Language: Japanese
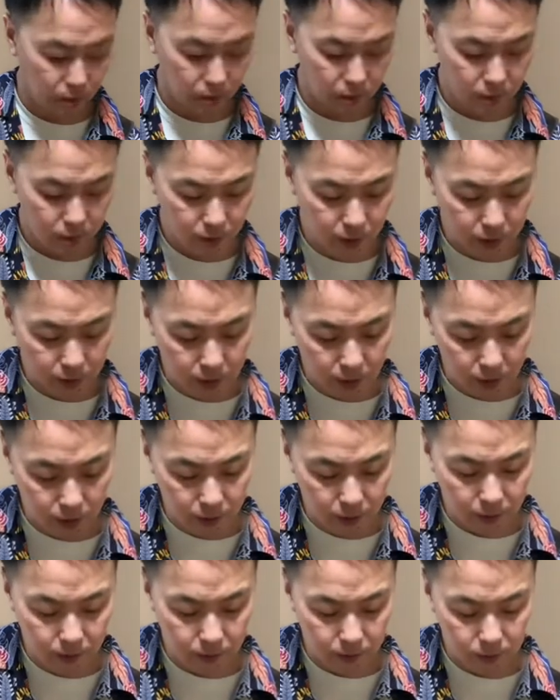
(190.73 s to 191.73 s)
次
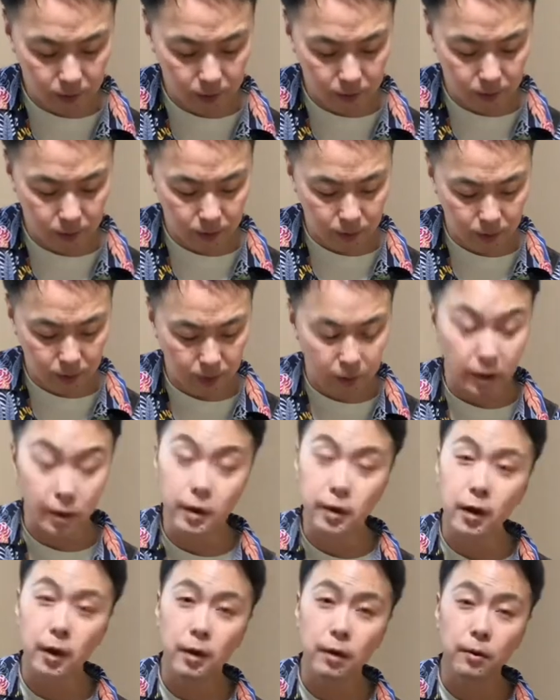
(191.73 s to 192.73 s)
に2
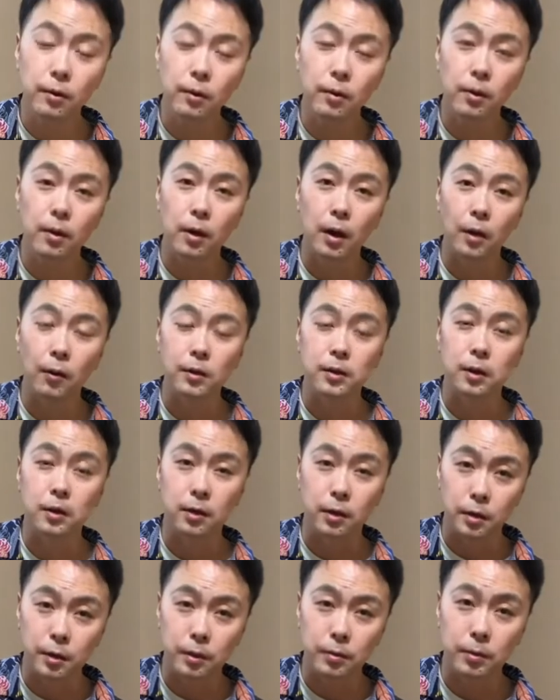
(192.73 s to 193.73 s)
弦を合わせ
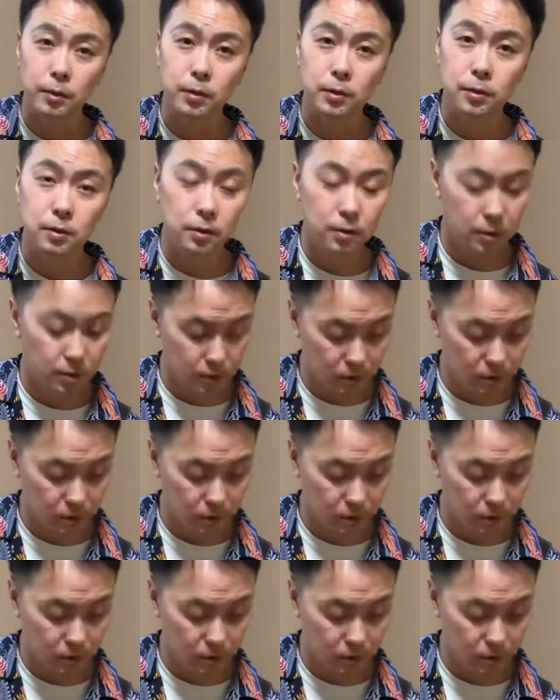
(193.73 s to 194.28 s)
ていきます